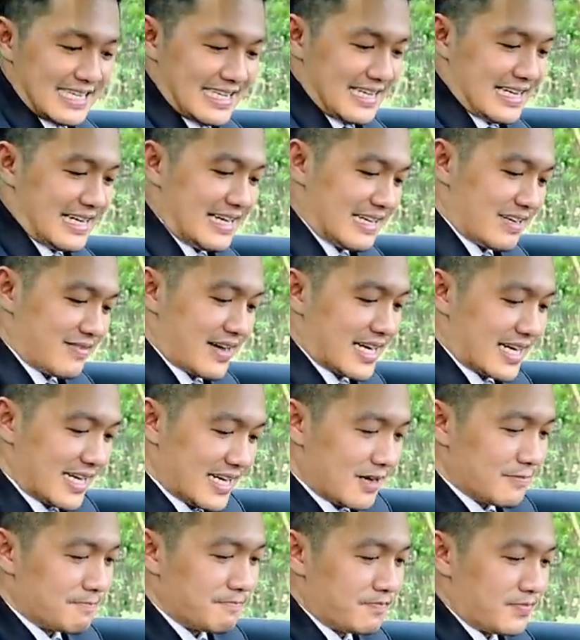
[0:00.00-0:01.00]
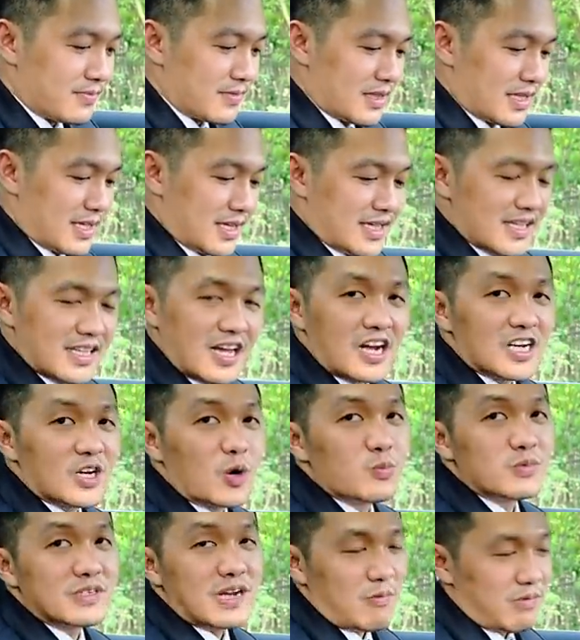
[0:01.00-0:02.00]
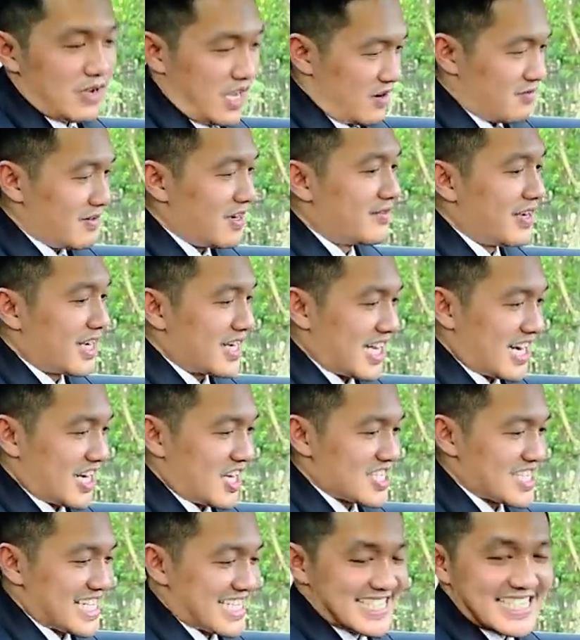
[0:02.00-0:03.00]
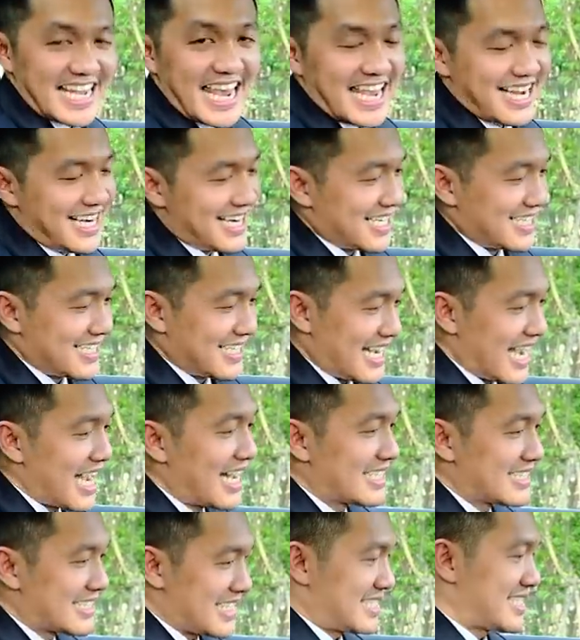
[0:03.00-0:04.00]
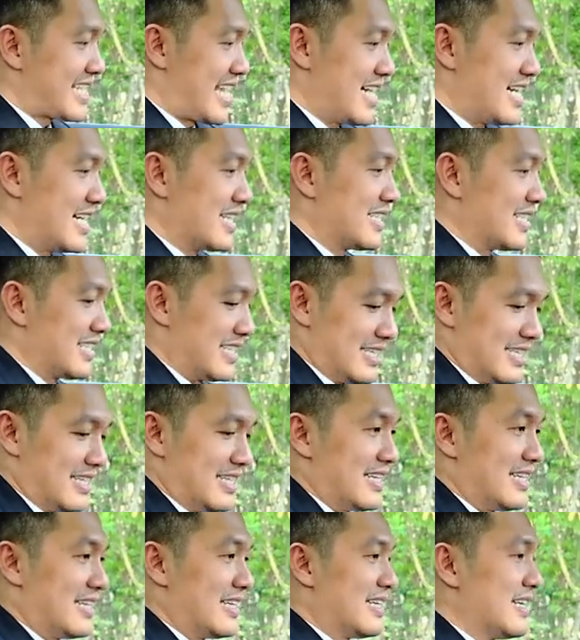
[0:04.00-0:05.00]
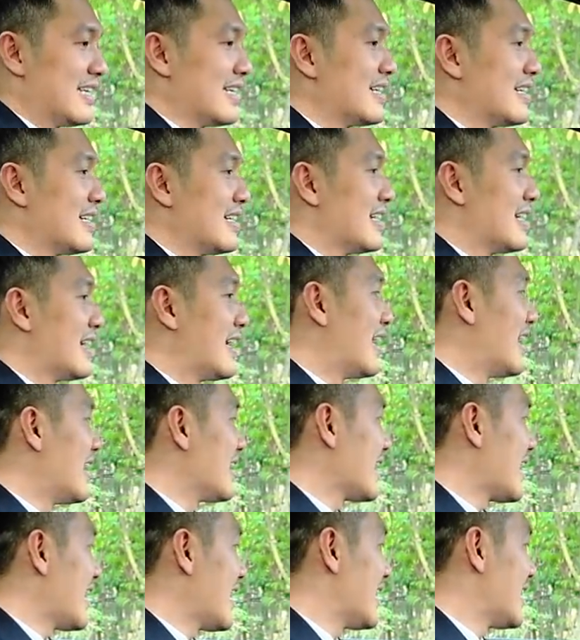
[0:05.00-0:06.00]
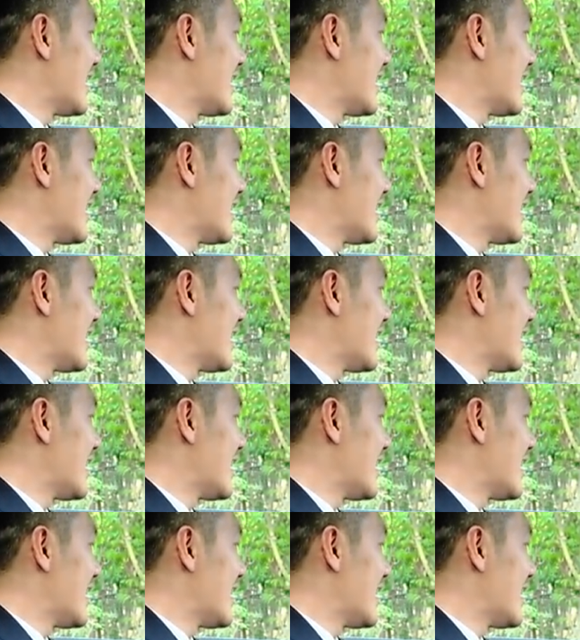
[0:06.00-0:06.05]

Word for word: đó, các bạn thấy không đó nó cũng đồng nghĩa với việc là nó sạch sẽ hơn ha sạch sẽ hơn ok